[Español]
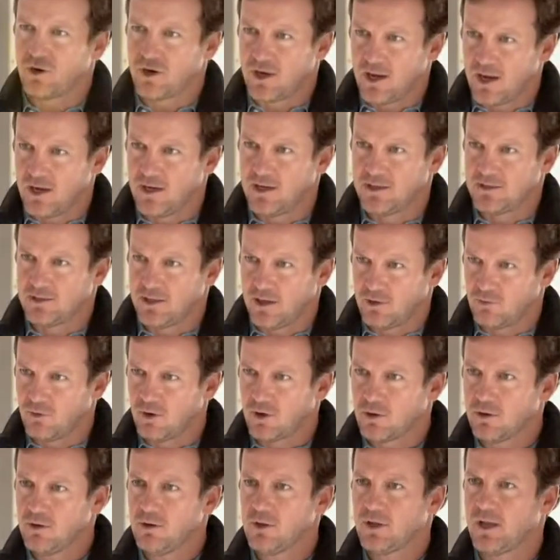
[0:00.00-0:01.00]
reales, ¿de
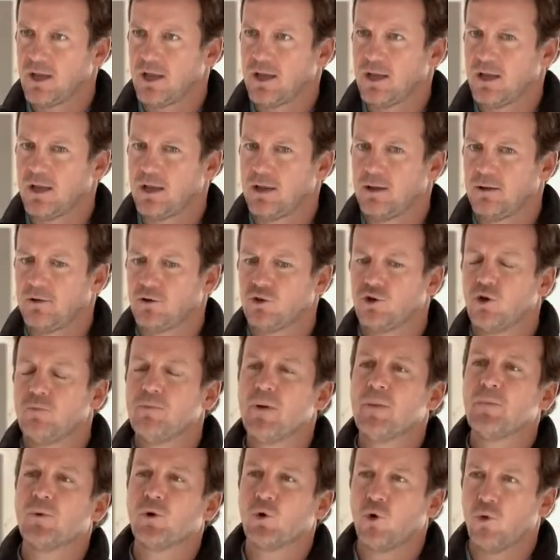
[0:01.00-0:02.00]
acuerdo? Eh, yo
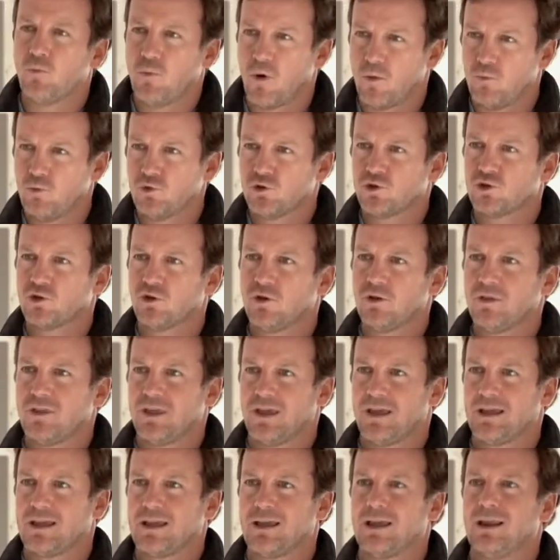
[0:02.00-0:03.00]
me preocupo mucho
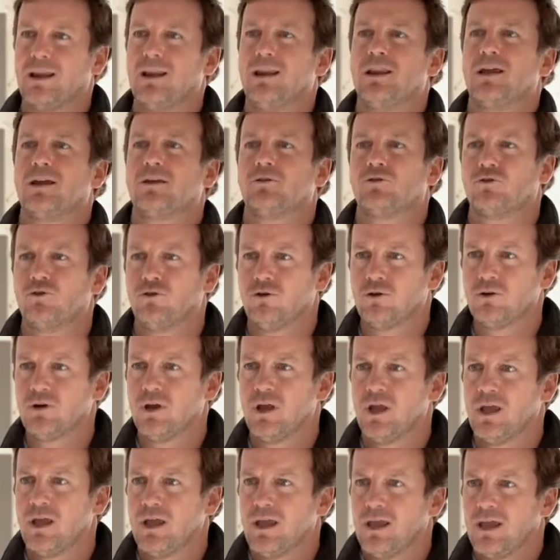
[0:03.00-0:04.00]
de que el lector
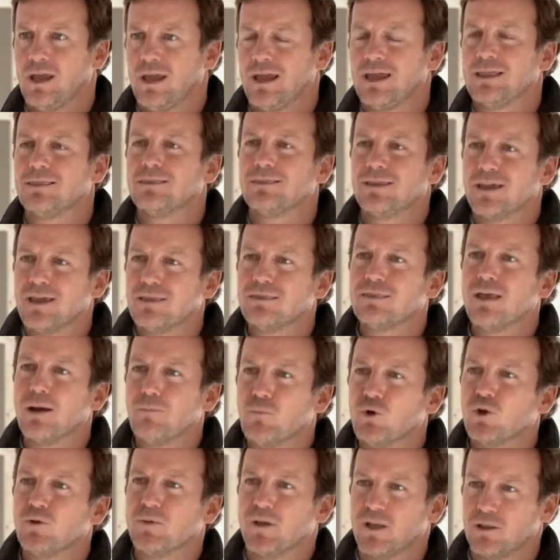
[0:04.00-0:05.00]
entienda
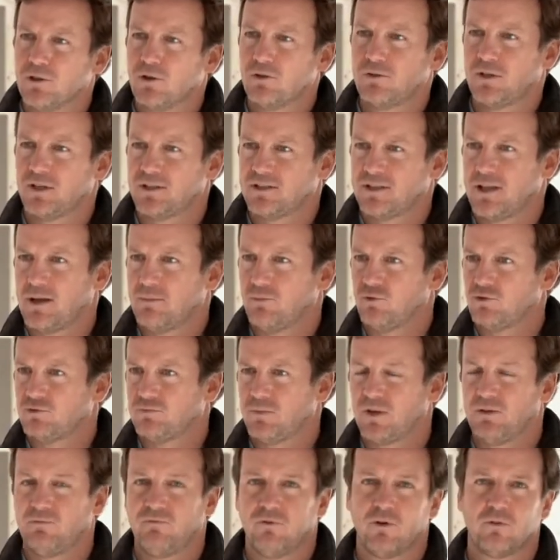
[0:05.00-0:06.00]
muy bien dónde estamos.
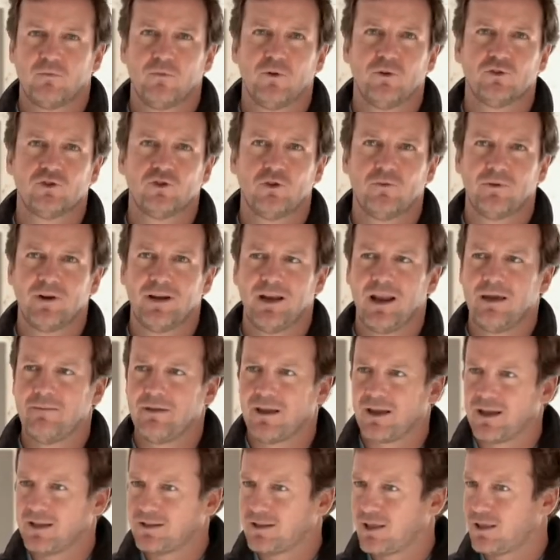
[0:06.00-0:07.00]
Me informo sobre la
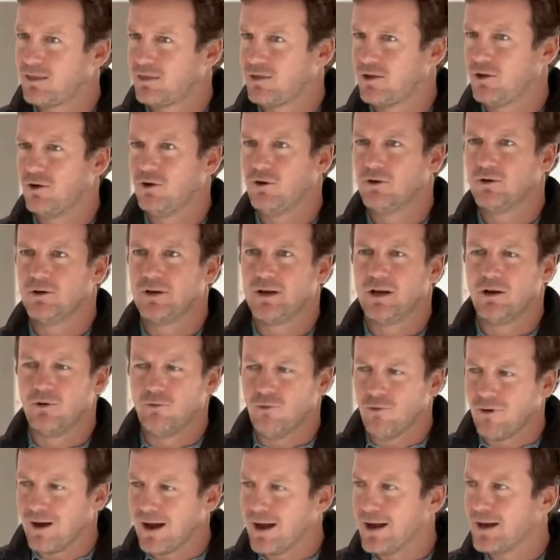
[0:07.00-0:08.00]
vegetación, el
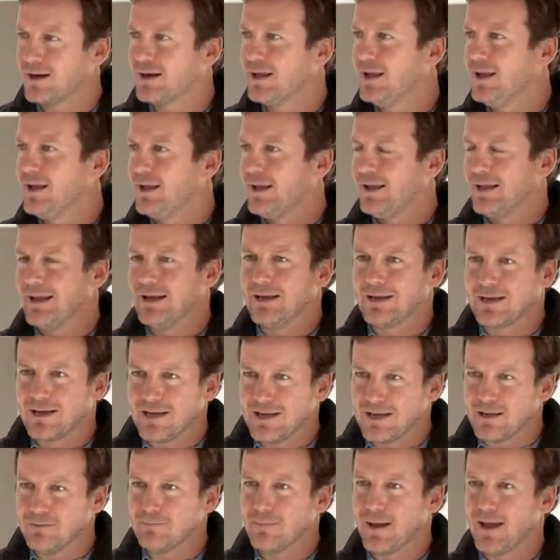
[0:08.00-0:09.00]
lugar, el
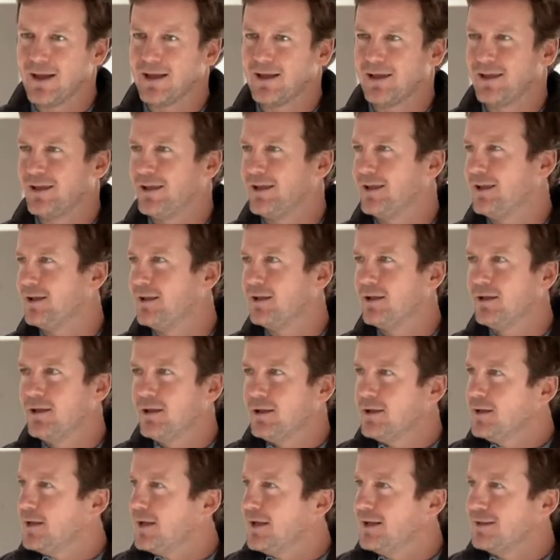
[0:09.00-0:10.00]
clima, eh,
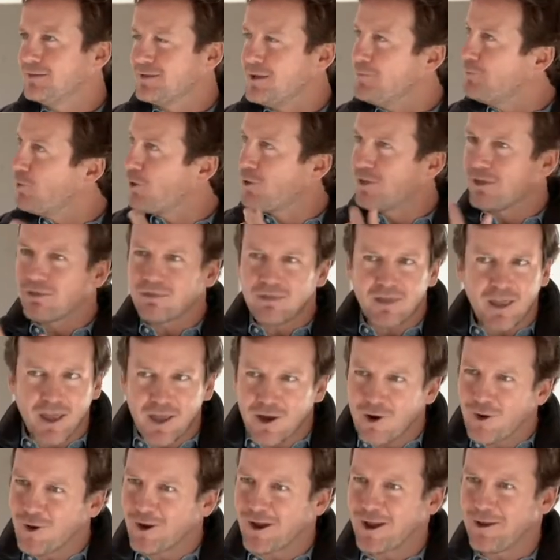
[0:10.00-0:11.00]
el tipo de
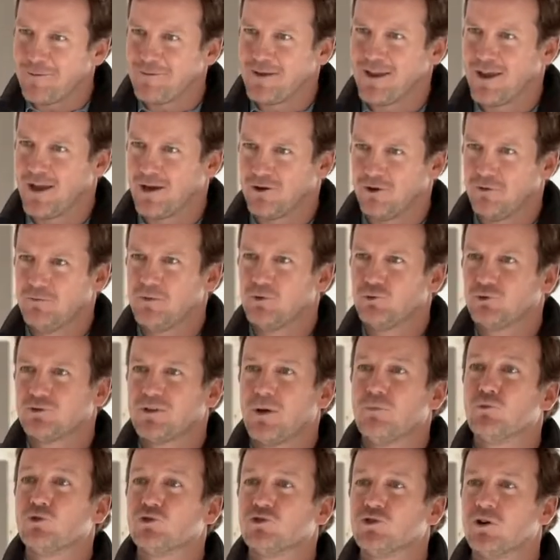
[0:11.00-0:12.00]
cielo que había. ¿no? Me
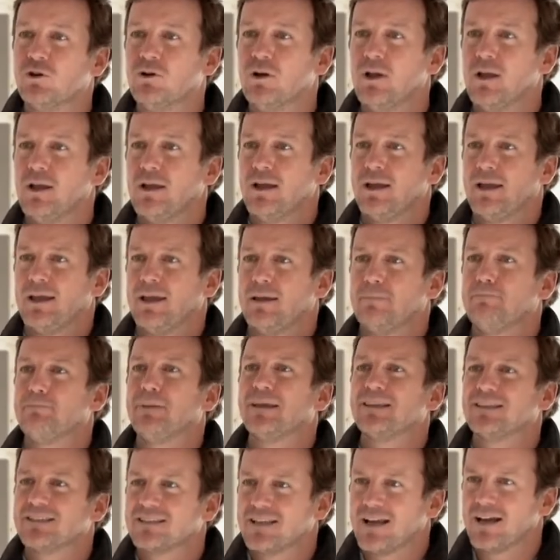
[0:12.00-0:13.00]
gusta mucho eh,
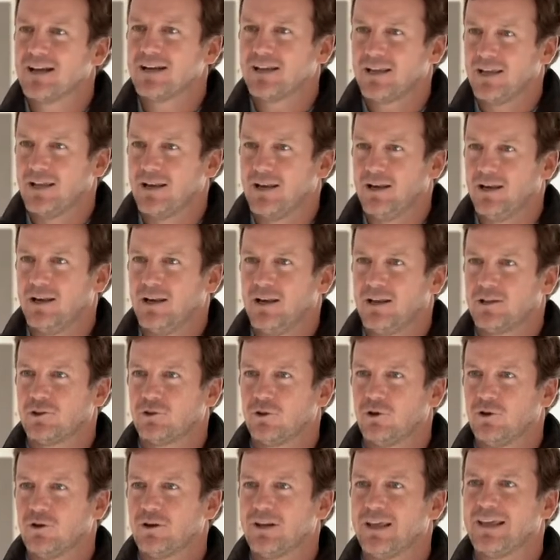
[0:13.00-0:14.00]
pensar que el
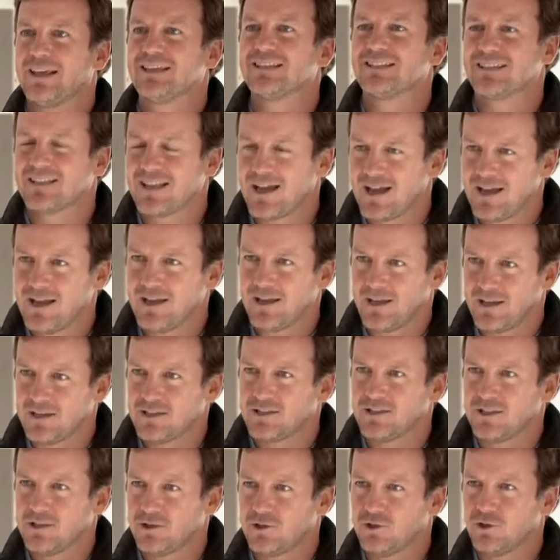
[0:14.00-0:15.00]
lector está en
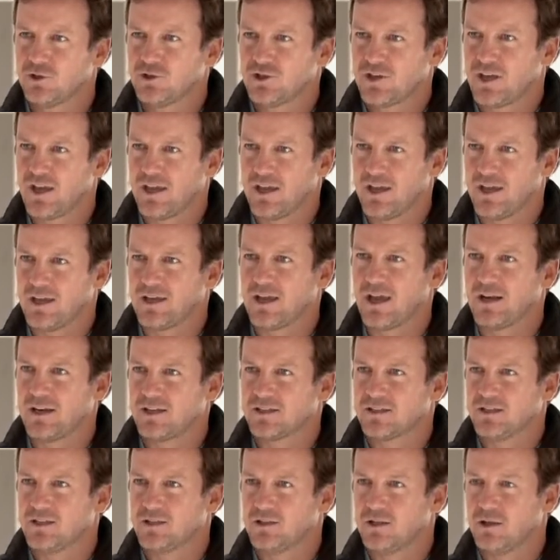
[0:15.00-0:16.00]
sitios que, han
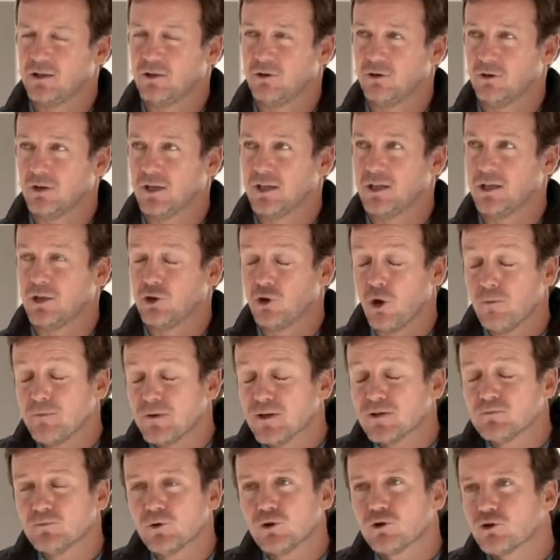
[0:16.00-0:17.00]
existido. Y yo
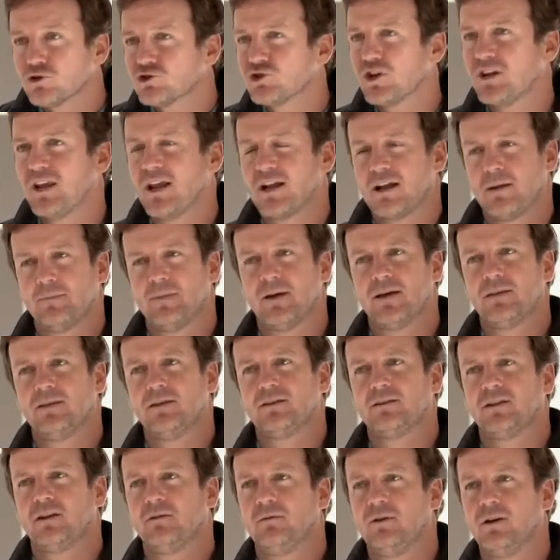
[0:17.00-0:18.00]
mismo no soy capaz de
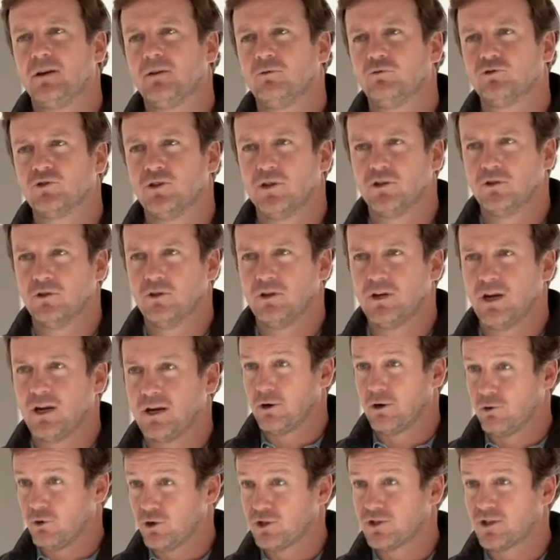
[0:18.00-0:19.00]
escribir de un sitio en
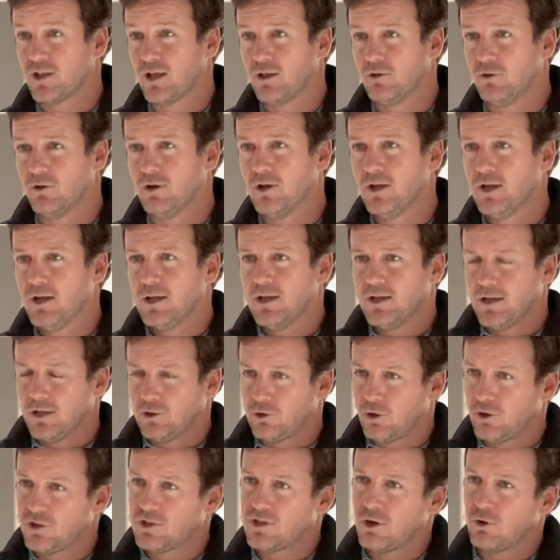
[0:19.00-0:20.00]
no he estado.
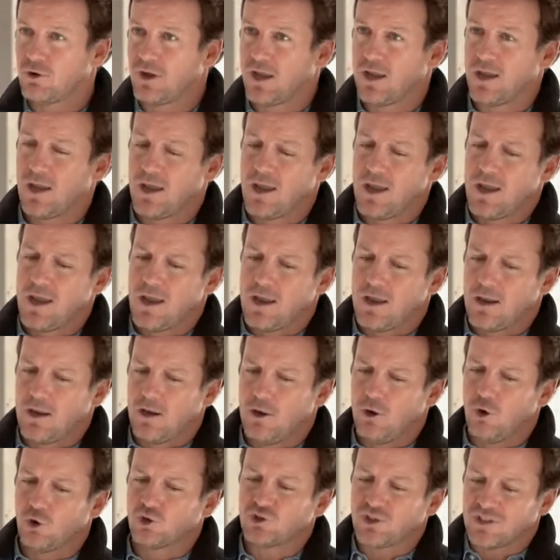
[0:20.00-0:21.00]
Entonces, aunque
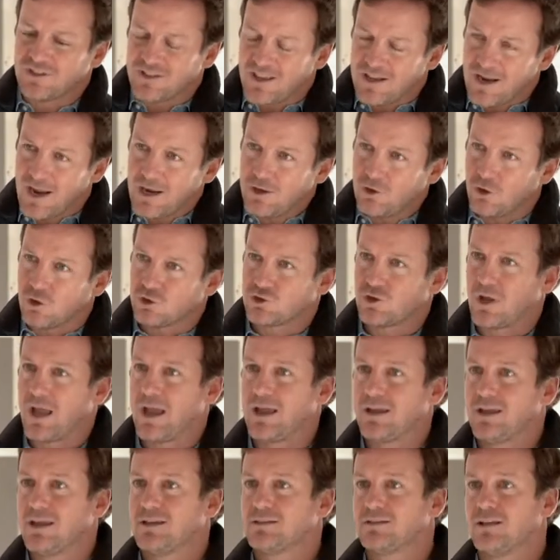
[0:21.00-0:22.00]
los escenarios,
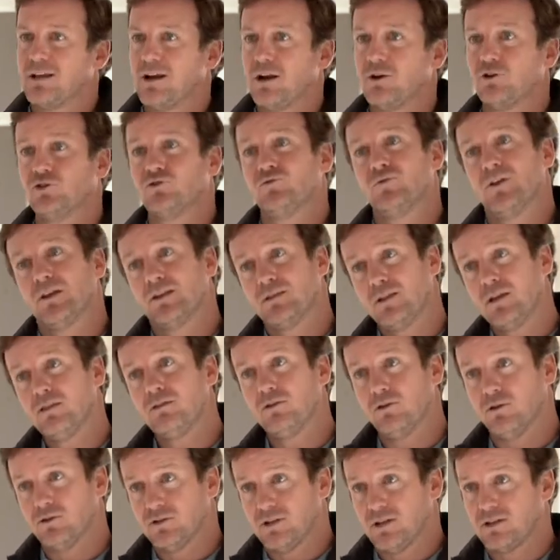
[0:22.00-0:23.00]
hay escenarios
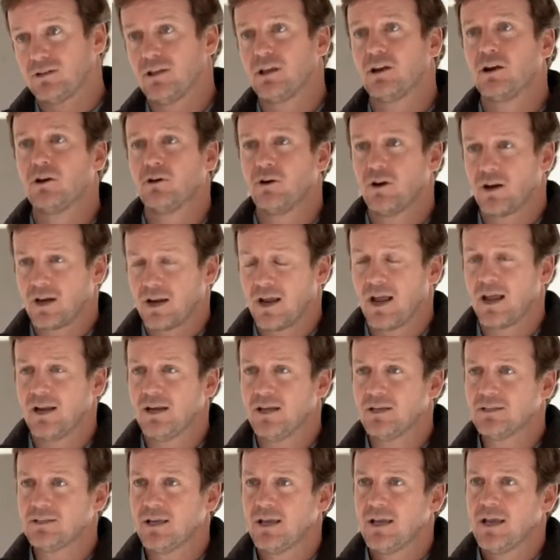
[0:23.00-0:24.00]
ficticios y escenarios
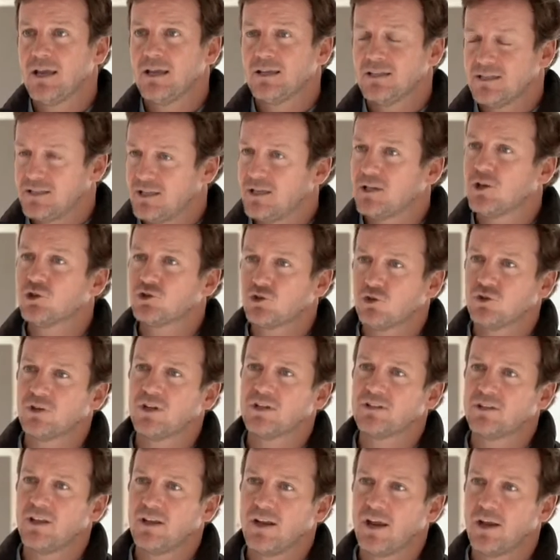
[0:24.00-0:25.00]
reales, sí que son
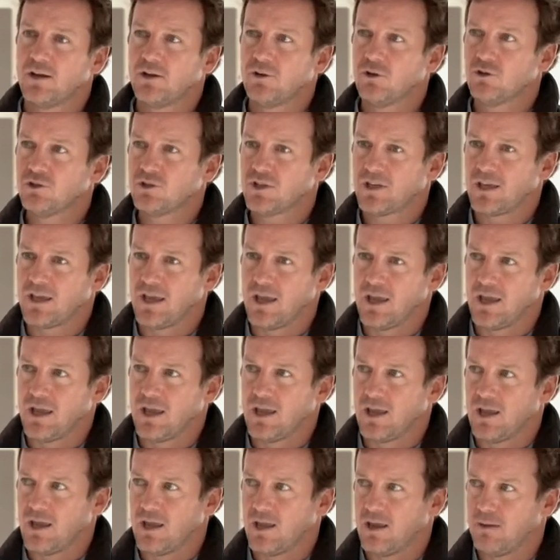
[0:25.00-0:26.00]
escenarios que
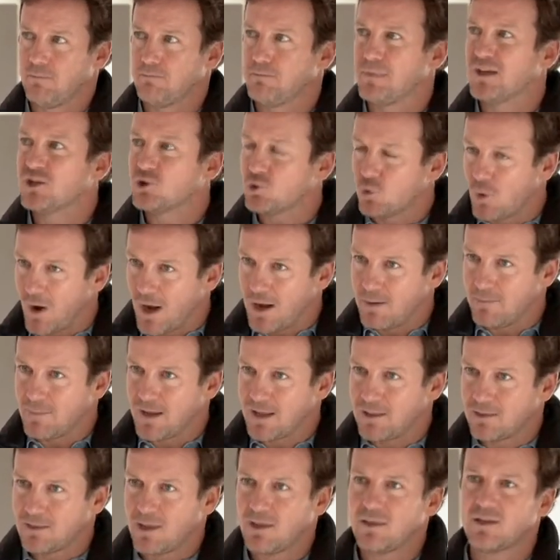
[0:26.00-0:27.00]
eh,
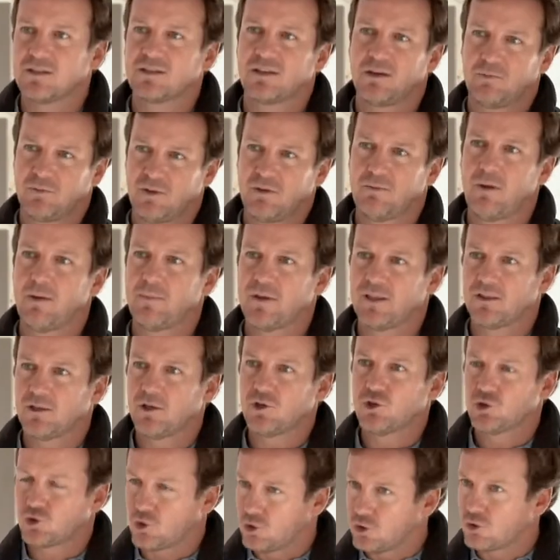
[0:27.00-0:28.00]
visualmente y
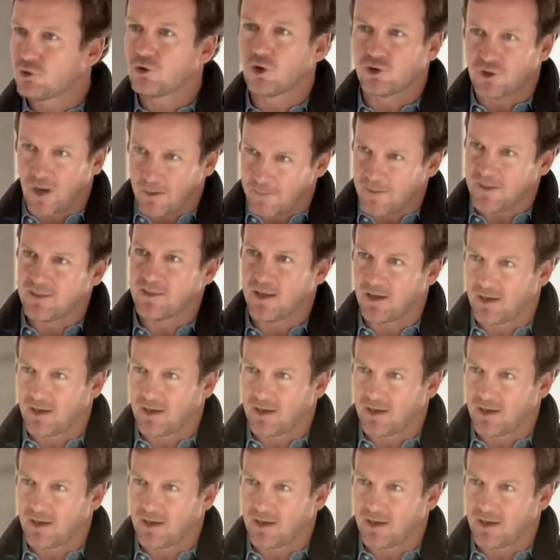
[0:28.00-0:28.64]
descriptivamente son totalmente